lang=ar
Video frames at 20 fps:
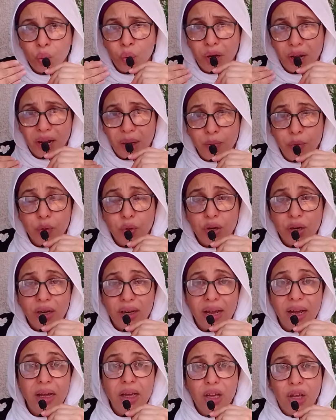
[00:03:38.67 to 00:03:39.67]
والحمد
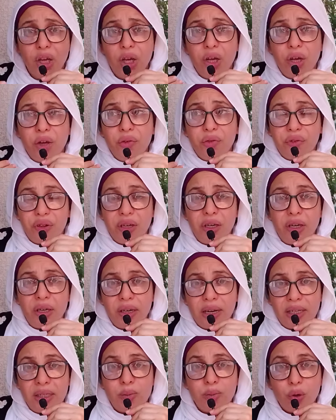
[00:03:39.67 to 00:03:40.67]
لله في
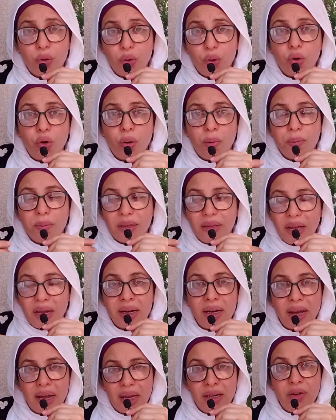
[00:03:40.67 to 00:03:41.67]
ناس منكم
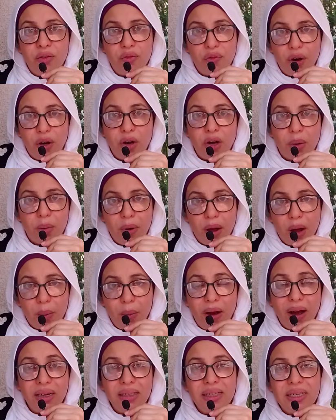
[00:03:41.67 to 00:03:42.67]
بدأنا يعني نفكر مع
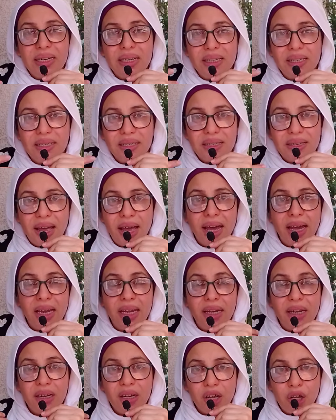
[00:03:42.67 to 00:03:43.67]
بعض
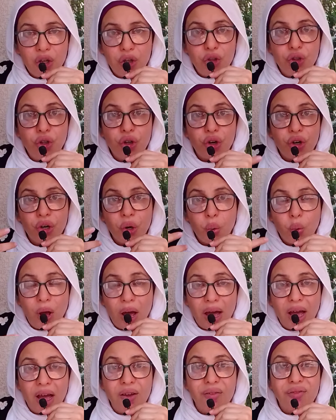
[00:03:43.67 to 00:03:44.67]
إزاي نقدر
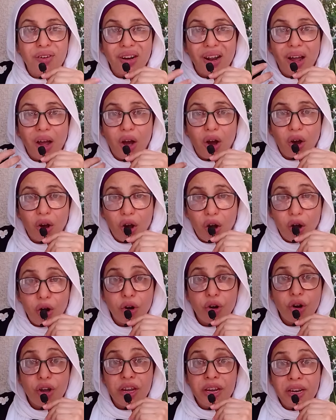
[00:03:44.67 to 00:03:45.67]
نوقف
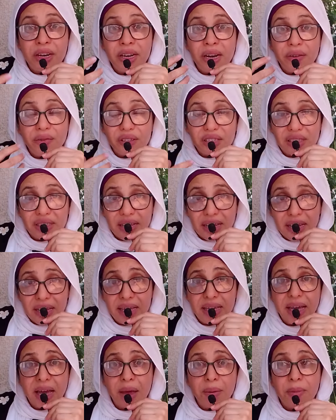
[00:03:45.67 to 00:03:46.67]
الحقارة
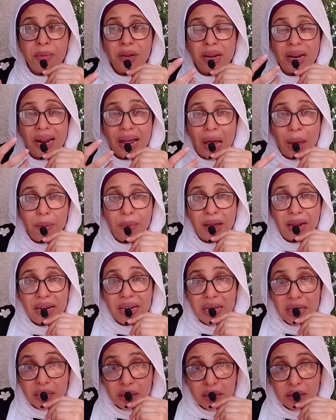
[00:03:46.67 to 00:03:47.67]
النفسية من
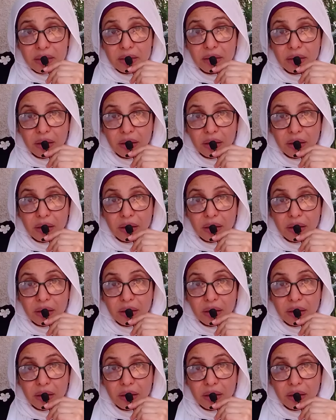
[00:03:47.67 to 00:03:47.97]
الأباليس